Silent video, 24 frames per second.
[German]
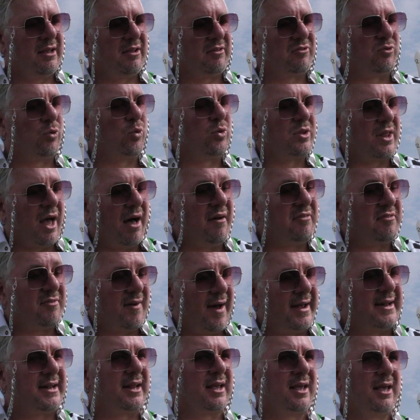So darf es
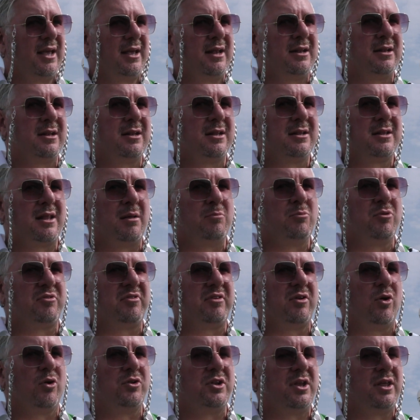weitergehen. Da muss
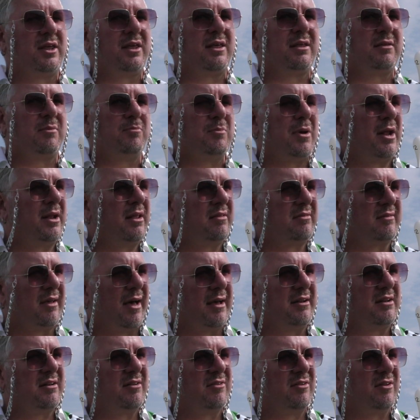ich auch nicht meine
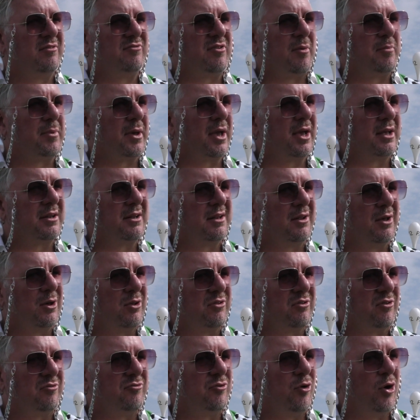Zeit verbringen,
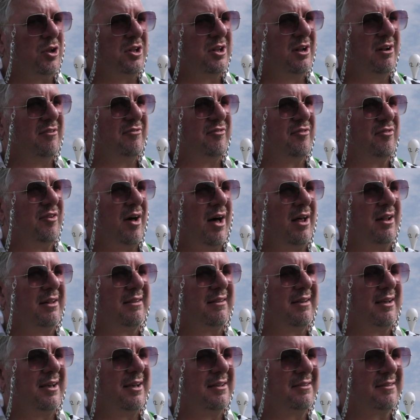
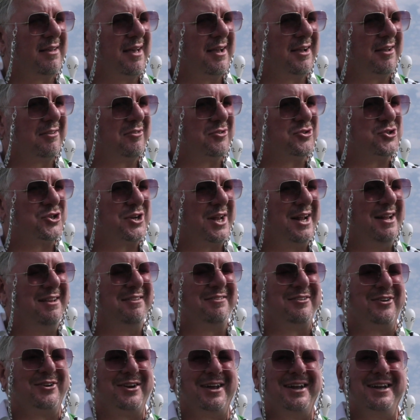Soforthilfanträge zu
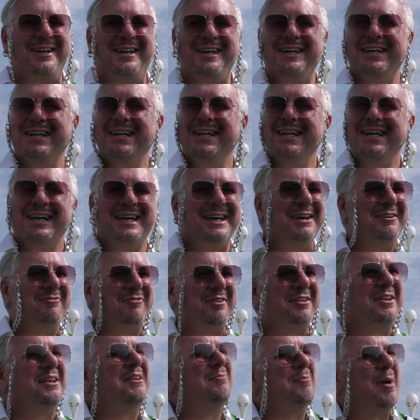stellen, sondern
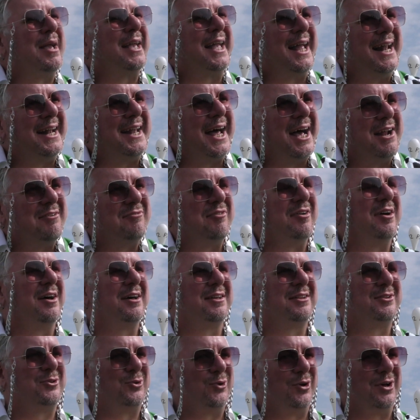verdiene mein Geld einfach
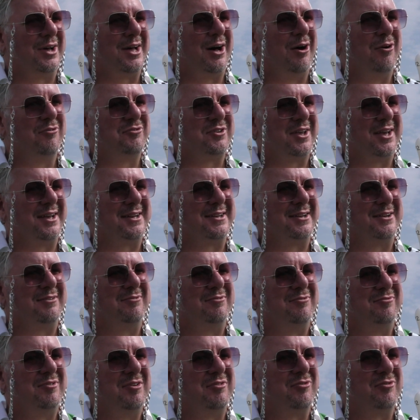durch Auftreten wie